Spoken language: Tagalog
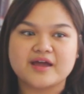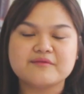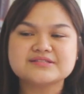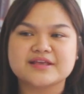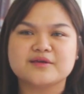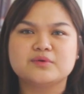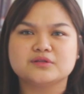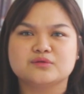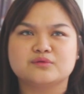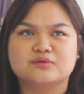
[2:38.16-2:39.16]
I was
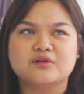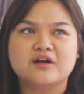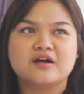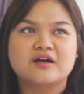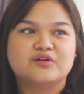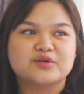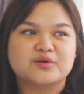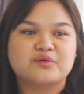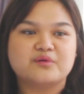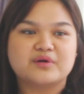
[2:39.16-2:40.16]
able to
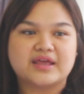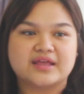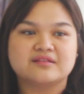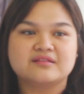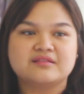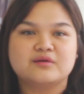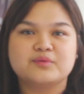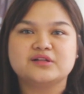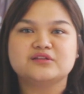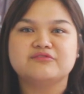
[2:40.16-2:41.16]
grow in the
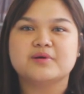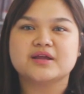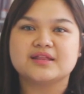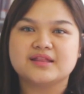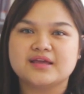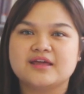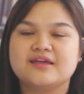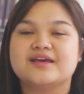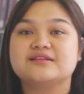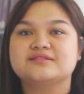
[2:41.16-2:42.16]
world of marketing, I
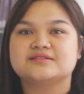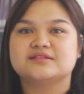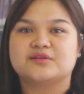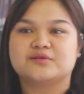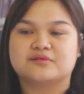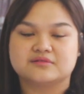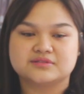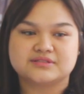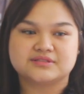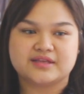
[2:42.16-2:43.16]
guess. Yung
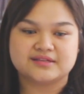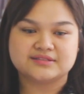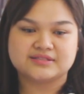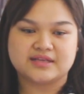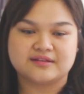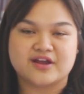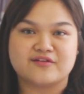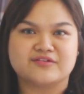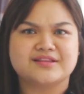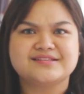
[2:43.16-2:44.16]
skills in
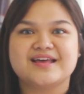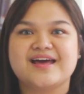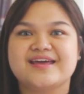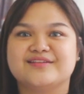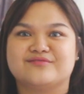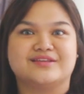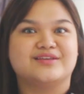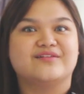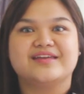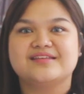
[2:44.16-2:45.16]
graphic design,
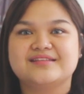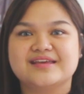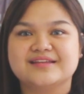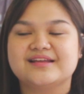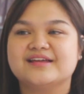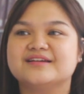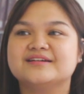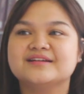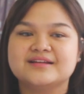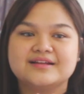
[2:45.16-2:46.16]
video editing,
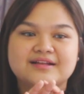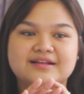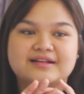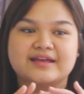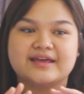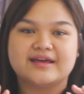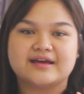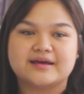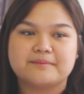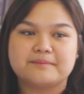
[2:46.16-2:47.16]
talagang
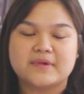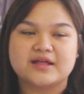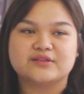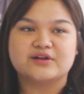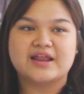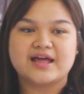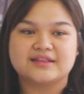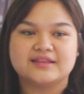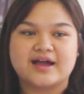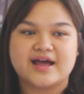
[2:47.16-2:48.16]
ano,
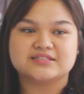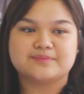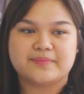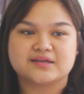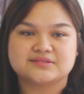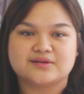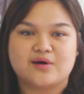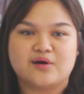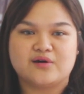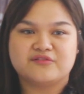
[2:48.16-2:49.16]
lahat ng aspects
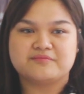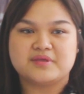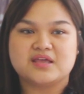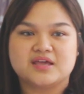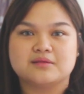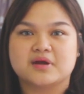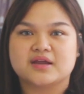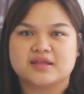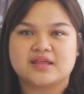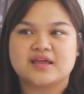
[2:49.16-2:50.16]
of being in
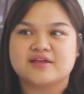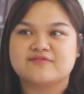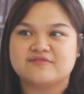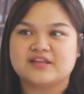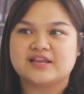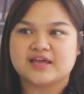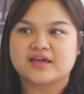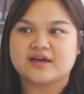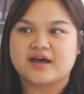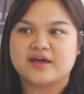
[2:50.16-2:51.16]
marketing, I feel
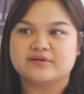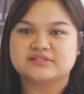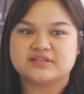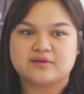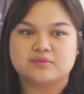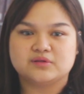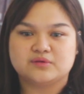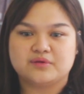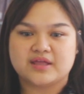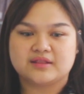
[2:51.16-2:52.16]
like I was able
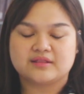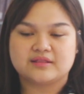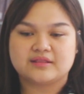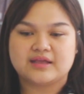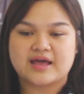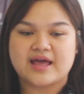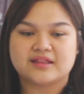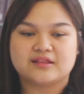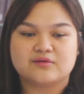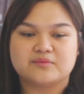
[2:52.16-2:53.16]
to get
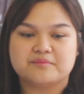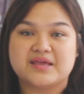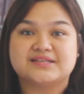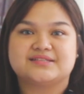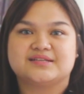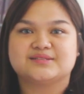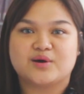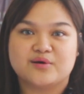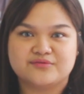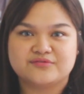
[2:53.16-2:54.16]
kahit yung basics
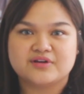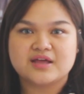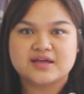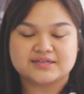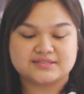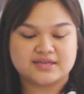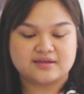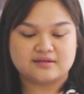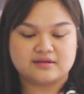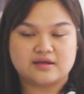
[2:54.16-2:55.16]
of.
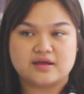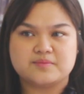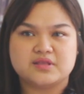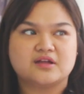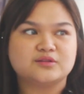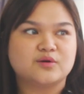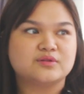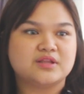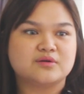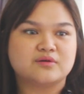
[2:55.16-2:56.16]
Kasi I mean, not
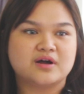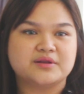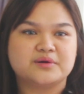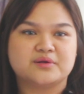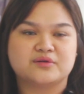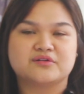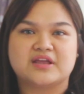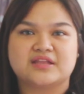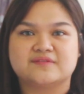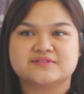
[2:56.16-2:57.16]
only yung, ano, yung
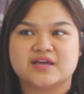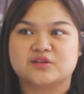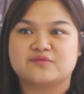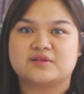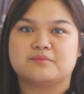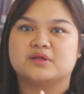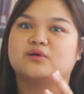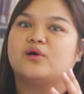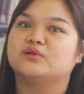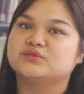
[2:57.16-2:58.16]
creative side of it, but
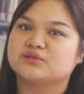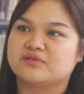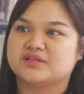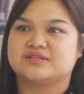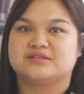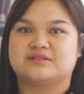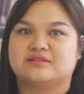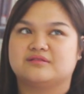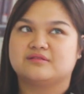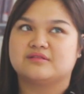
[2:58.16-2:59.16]
also the,
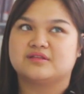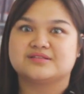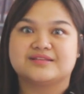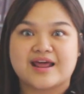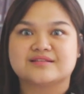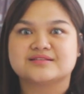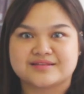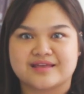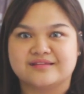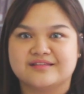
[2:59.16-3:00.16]
the strat
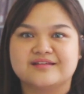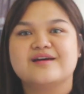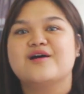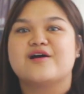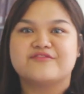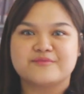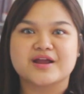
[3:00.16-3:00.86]
side of